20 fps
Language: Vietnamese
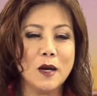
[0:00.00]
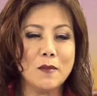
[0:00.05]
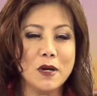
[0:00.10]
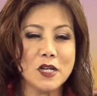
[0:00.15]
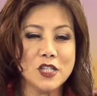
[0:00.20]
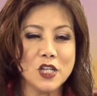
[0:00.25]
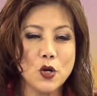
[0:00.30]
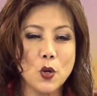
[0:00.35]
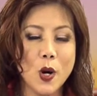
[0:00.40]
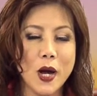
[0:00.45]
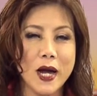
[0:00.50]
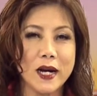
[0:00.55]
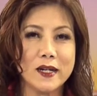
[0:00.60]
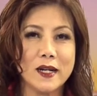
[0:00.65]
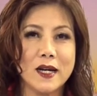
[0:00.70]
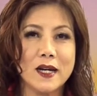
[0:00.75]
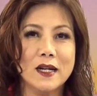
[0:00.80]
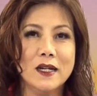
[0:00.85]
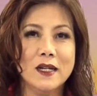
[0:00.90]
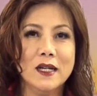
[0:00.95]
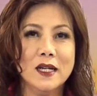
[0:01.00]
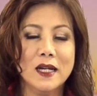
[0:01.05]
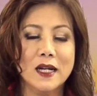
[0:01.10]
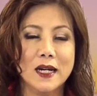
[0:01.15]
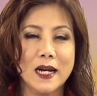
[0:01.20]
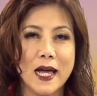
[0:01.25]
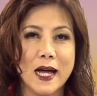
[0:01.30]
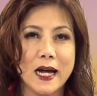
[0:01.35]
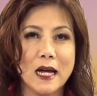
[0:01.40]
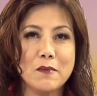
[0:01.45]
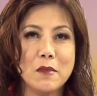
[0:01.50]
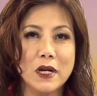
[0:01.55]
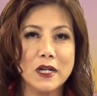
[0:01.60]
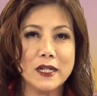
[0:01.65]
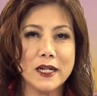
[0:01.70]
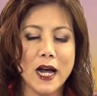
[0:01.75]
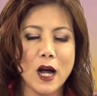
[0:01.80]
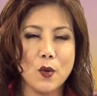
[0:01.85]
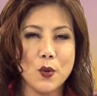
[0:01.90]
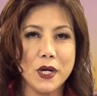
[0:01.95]
bác sĩ hoàng đó là cái bệnh
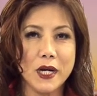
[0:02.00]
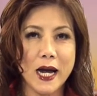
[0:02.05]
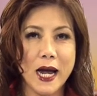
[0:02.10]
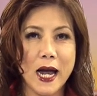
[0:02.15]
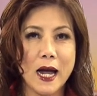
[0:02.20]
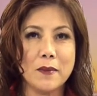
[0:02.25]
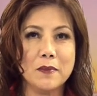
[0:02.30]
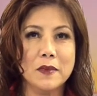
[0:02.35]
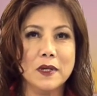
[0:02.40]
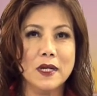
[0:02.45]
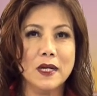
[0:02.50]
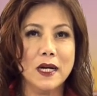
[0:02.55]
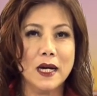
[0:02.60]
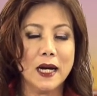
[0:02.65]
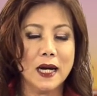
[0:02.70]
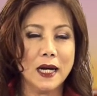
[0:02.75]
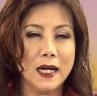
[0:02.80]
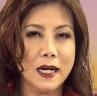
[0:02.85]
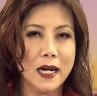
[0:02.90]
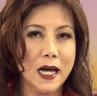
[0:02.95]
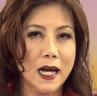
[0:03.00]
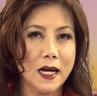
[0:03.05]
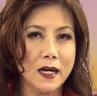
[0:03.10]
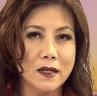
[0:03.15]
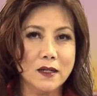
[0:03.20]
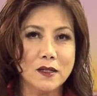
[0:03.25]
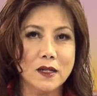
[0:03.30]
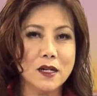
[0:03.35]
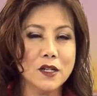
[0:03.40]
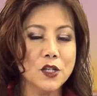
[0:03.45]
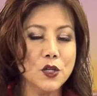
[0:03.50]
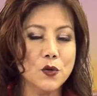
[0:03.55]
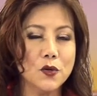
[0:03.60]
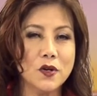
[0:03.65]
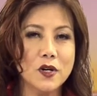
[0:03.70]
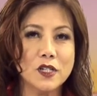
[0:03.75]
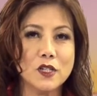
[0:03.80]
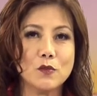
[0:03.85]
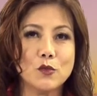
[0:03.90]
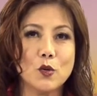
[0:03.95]
cao huyết áp à, là rất nhiều
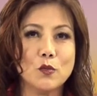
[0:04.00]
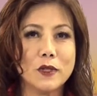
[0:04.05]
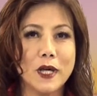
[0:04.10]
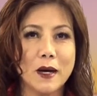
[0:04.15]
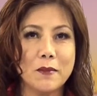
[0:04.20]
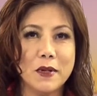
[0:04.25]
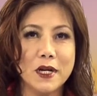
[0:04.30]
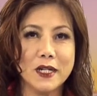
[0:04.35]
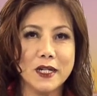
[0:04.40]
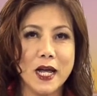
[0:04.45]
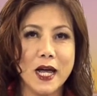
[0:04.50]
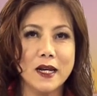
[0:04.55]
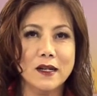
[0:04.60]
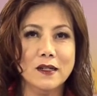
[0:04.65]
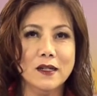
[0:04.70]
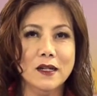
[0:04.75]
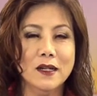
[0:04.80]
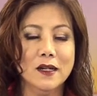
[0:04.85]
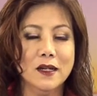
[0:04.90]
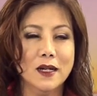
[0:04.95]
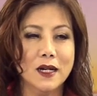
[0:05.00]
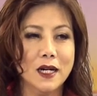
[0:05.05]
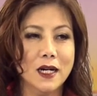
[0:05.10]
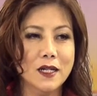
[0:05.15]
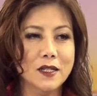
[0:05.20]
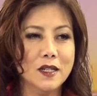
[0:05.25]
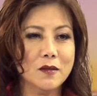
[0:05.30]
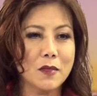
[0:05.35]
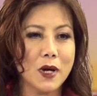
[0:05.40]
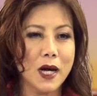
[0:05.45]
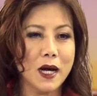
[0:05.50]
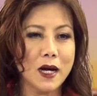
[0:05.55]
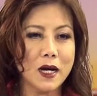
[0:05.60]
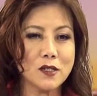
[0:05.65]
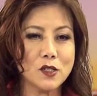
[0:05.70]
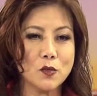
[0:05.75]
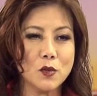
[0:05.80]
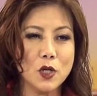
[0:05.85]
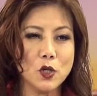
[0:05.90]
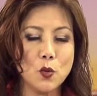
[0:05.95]
người trong chúng ta biết đến à, nhưng mà
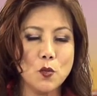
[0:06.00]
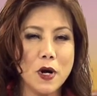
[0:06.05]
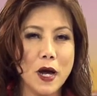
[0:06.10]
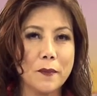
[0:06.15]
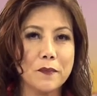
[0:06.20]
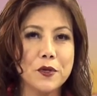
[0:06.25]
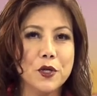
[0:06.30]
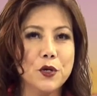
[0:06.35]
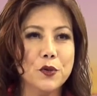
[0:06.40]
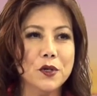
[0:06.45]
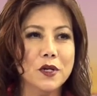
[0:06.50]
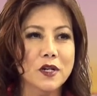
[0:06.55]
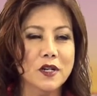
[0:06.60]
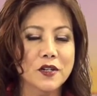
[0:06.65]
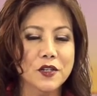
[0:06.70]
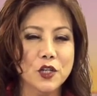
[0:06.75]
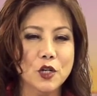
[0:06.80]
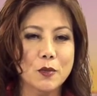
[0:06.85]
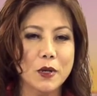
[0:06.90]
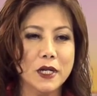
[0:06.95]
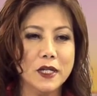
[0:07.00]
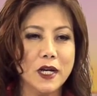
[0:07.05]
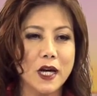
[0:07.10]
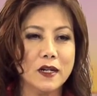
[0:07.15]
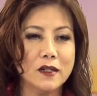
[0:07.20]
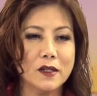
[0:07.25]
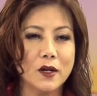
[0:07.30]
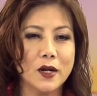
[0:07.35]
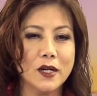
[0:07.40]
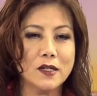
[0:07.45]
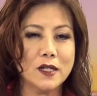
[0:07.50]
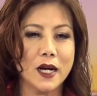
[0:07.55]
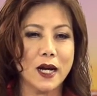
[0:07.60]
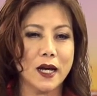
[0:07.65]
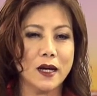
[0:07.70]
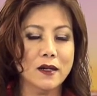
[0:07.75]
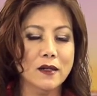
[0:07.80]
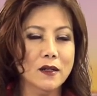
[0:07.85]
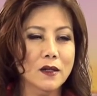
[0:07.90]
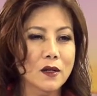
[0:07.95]
song ngân cũng gặp nhiều người nhiều bệnh nhân nói
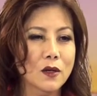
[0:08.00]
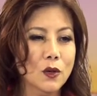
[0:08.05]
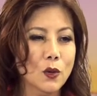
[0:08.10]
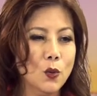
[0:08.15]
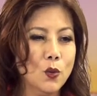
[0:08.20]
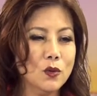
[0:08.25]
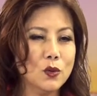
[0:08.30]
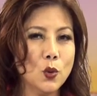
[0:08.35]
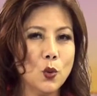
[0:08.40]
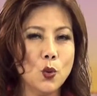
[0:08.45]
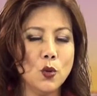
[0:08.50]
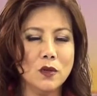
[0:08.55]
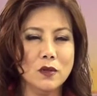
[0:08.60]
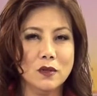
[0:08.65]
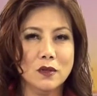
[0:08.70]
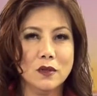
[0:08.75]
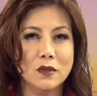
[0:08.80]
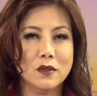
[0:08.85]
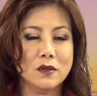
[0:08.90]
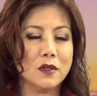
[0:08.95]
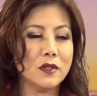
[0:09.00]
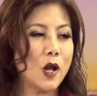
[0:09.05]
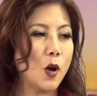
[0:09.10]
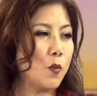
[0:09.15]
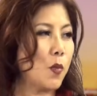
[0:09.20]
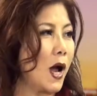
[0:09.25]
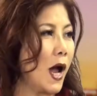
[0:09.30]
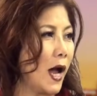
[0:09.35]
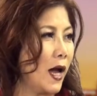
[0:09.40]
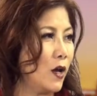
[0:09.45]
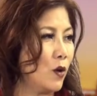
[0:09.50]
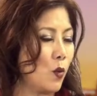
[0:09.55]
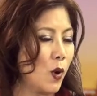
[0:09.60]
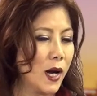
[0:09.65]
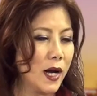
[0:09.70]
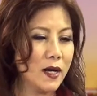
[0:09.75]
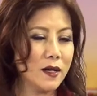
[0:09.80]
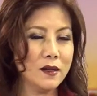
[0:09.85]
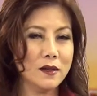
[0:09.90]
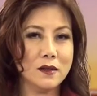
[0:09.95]
rằng uống thuốc nó độc hại
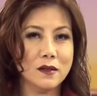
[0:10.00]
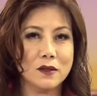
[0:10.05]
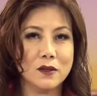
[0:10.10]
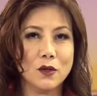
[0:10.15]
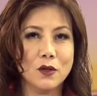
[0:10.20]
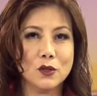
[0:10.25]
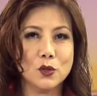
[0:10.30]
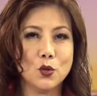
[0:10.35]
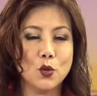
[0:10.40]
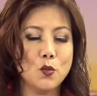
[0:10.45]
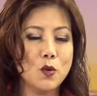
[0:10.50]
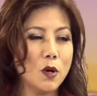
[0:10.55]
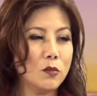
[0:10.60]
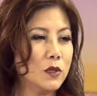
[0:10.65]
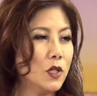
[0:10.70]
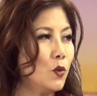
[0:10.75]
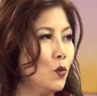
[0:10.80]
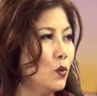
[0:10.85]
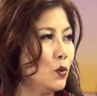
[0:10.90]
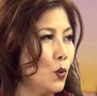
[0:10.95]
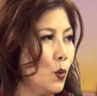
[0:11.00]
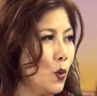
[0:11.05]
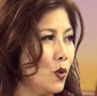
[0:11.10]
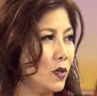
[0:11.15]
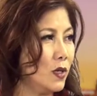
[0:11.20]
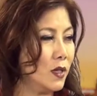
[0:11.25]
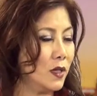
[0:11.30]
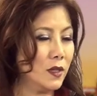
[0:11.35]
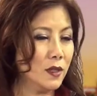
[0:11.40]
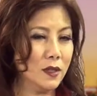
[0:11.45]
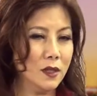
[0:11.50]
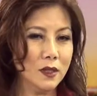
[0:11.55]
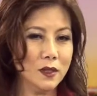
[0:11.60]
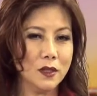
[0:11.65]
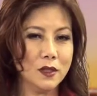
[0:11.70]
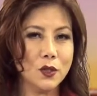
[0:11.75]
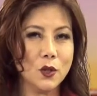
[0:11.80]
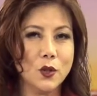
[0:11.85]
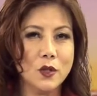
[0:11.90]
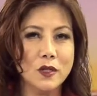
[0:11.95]
quá thôi tôi cũng không thích uống thuốc nữa
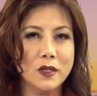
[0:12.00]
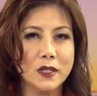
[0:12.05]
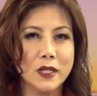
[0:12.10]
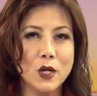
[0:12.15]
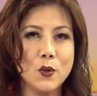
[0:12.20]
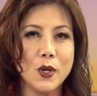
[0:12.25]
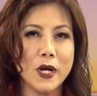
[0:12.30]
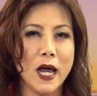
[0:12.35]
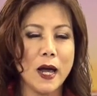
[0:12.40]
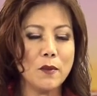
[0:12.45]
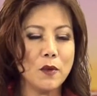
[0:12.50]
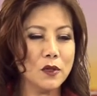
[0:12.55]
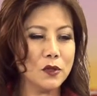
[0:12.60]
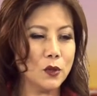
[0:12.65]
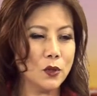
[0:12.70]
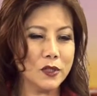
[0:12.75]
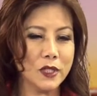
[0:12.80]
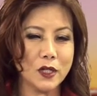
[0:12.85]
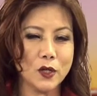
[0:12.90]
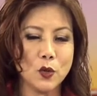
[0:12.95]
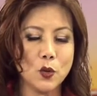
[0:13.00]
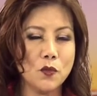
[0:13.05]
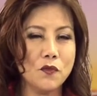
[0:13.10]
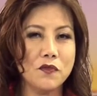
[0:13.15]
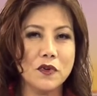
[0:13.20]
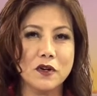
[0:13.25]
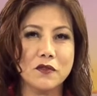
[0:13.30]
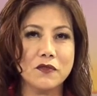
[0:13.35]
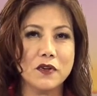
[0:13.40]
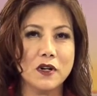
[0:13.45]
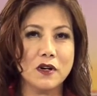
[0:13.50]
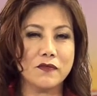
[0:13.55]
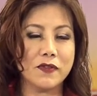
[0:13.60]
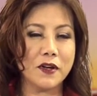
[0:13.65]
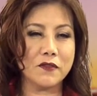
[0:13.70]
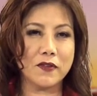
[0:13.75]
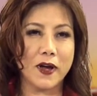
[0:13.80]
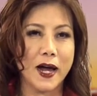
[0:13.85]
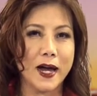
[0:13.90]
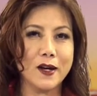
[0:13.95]
thì thôi cái huyết áp của tôi chắc nó cũng vừa vừa
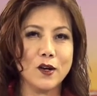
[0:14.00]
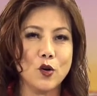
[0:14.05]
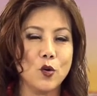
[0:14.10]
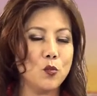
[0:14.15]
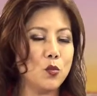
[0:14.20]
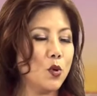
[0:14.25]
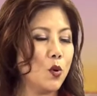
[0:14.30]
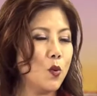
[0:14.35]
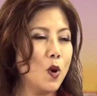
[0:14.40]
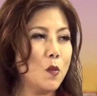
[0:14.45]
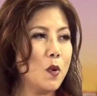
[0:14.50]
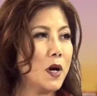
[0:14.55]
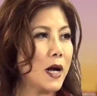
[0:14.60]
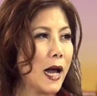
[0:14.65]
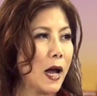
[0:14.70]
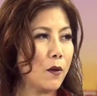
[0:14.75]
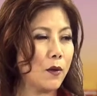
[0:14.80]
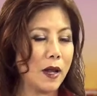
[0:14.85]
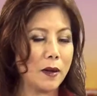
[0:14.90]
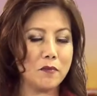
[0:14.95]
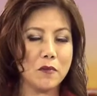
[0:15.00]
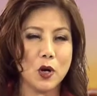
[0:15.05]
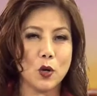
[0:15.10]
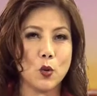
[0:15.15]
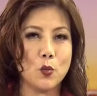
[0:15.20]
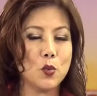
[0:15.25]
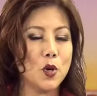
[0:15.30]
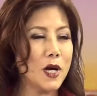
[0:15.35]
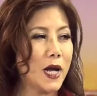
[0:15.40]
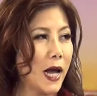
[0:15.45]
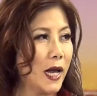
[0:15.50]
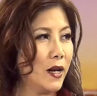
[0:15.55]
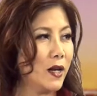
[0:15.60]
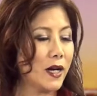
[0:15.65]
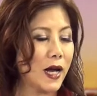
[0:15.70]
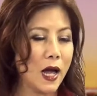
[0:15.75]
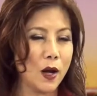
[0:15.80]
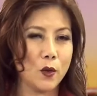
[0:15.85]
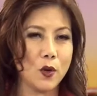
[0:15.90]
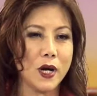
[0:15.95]
phải phải nó cũng cũng không có cao lắm mà cũng có ngày nó
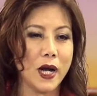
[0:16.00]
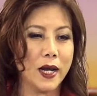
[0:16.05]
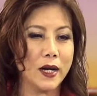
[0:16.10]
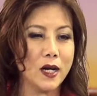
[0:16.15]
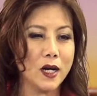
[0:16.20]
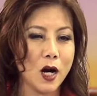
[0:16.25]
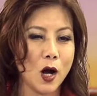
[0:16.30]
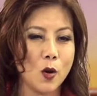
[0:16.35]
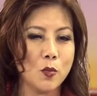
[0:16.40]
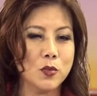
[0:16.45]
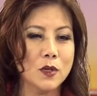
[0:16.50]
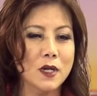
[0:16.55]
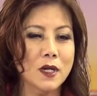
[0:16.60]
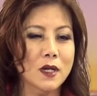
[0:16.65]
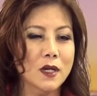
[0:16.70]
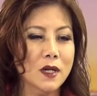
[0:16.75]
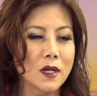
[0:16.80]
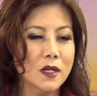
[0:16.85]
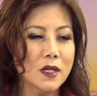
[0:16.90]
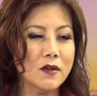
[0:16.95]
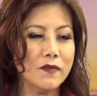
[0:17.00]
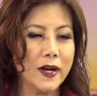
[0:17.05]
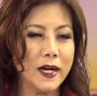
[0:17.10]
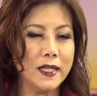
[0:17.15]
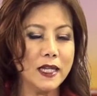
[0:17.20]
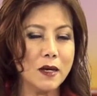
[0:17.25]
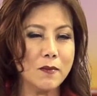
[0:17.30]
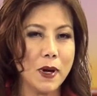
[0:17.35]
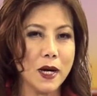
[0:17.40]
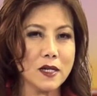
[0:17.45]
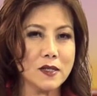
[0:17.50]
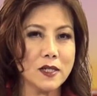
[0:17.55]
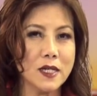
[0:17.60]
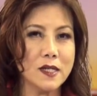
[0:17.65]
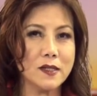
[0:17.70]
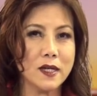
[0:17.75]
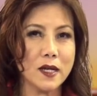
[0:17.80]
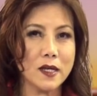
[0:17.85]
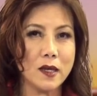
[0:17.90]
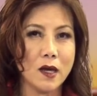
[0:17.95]
cao có ngày nó không như vậy thì bác sĩ
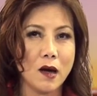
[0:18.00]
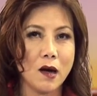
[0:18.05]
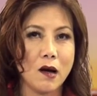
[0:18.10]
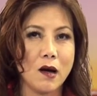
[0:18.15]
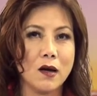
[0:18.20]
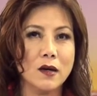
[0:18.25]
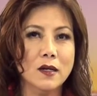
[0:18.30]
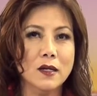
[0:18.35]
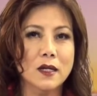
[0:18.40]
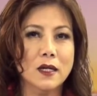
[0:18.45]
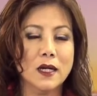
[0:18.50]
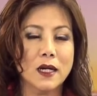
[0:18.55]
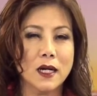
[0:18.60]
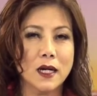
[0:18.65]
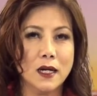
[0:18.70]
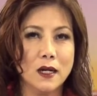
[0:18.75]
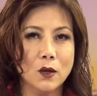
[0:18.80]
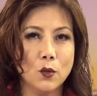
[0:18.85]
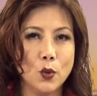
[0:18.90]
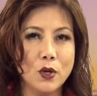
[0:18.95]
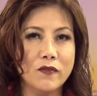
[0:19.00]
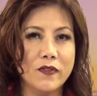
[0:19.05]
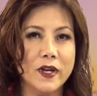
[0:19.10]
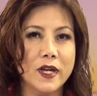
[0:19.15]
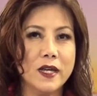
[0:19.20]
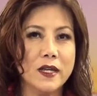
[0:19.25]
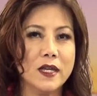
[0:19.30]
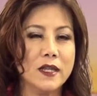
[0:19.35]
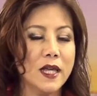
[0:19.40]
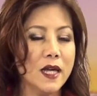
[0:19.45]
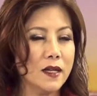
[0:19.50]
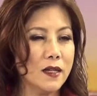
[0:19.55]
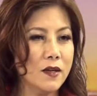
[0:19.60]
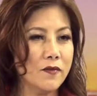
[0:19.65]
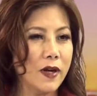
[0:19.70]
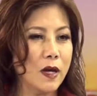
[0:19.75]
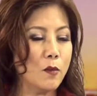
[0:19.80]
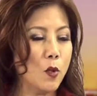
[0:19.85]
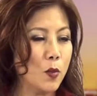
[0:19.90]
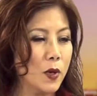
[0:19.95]
sẽ cho à, quý vị như thế như
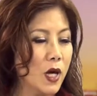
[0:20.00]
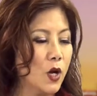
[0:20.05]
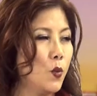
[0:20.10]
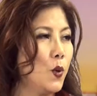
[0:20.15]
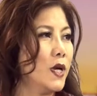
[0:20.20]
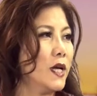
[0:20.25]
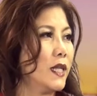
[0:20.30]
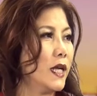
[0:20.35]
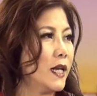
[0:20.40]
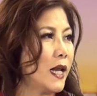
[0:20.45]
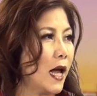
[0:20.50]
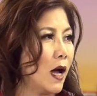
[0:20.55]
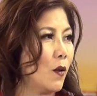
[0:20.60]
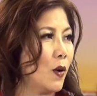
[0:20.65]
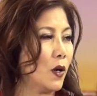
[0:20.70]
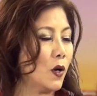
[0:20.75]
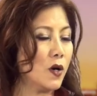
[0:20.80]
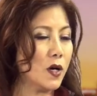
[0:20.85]
vậy một lời khuyên như thế nào ạ? À? Có